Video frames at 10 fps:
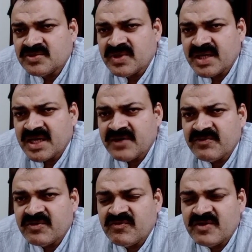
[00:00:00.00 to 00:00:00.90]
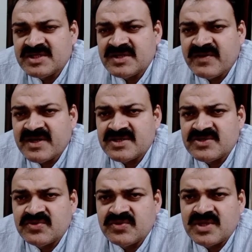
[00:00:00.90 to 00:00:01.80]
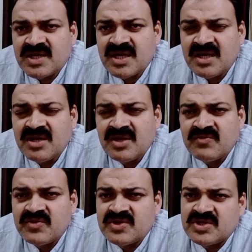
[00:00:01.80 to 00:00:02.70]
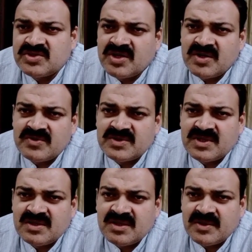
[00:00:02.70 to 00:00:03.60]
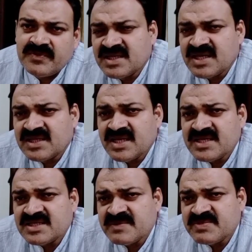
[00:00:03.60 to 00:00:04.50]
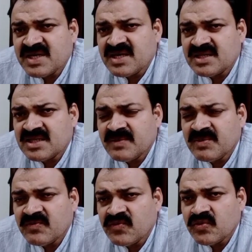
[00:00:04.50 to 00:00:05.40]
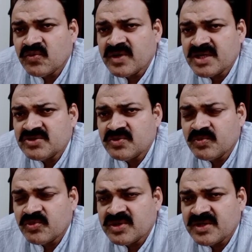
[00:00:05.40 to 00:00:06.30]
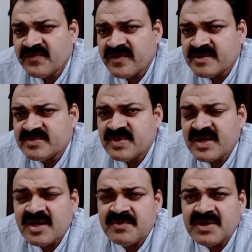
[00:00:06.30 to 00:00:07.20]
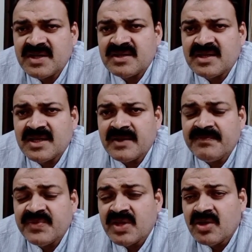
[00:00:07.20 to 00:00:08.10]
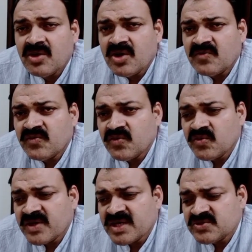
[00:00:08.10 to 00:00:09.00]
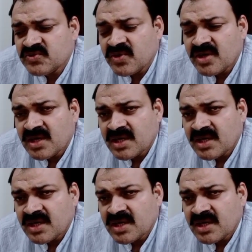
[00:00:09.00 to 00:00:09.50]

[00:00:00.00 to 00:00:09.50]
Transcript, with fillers: जो है एनिमल इन्फ्लुएंजा वायरस जो होता है वो डिस्ट्रॉय हो जाता है तो लेकिन सबसे खतरे में वो लोग हैं जो पोल्ट्री फार्म्स में काम करते हैं और वो लोग हैं जो